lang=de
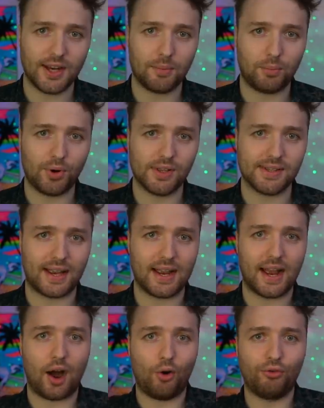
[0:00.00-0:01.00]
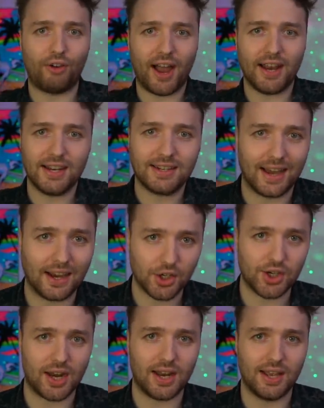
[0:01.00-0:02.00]
der Polizei auf eine
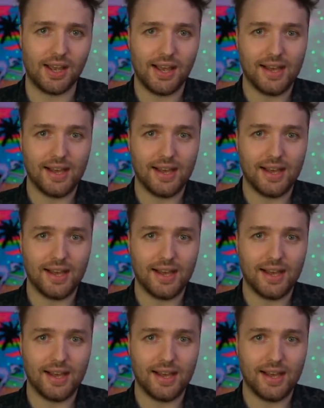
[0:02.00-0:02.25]
Tankstelle.